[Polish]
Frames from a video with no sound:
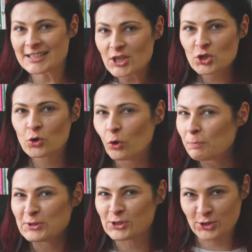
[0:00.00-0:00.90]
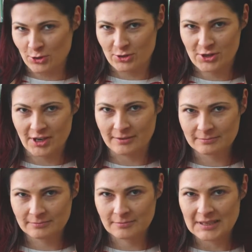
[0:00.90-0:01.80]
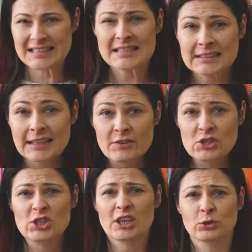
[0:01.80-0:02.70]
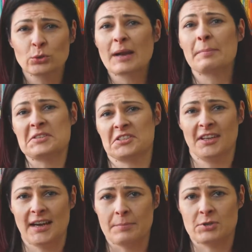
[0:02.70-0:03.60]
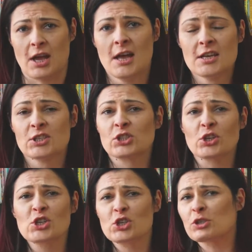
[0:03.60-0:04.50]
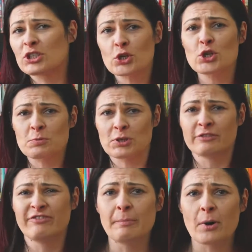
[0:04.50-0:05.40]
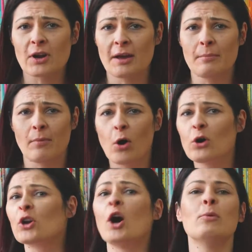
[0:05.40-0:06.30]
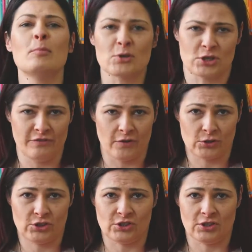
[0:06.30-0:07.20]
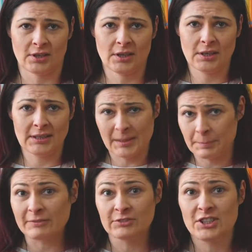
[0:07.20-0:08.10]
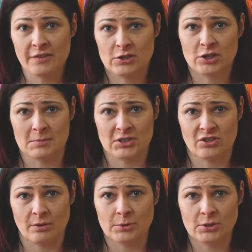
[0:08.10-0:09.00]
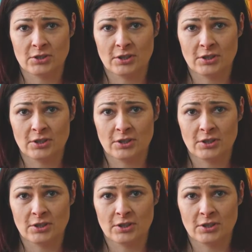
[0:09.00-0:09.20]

Chcesz kupić książkę. Zastanawiasz się, która będzie najlepsza. Stoisz, stoisz przed wyborem ogromu możliwości i naprawdę nie wiesz, co masz zrobić.